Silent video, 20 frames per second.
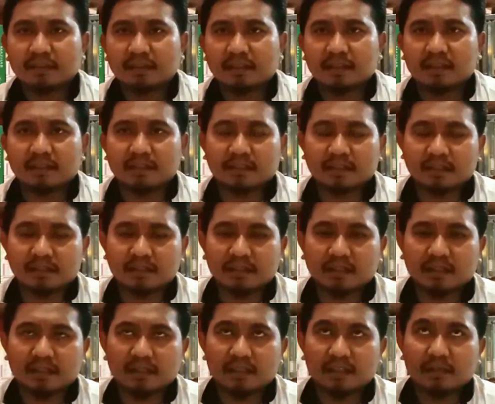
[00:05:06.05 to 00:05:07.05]
yang kita
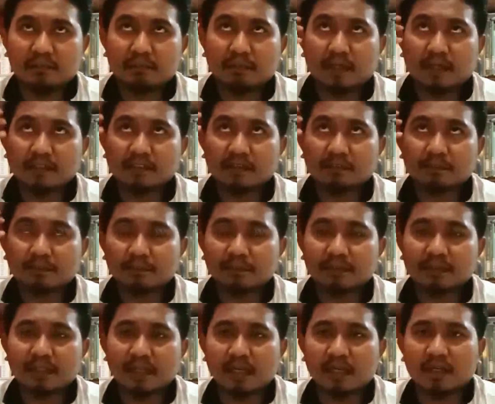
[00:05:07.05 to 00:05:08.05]
katakan dalam bahasa
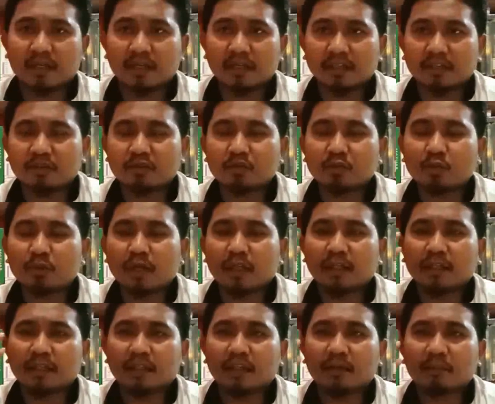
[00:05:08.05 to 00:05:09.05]
pemikiran adalah
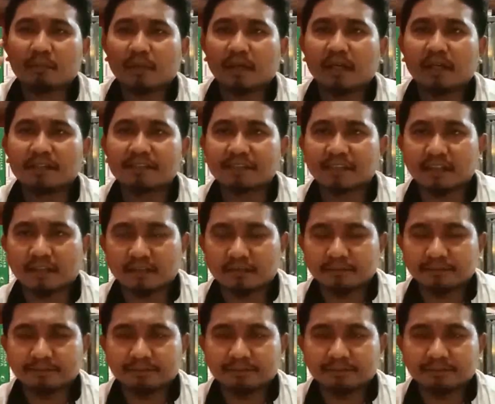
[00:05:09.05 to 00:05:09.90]
Tuhan yang Maha Esa.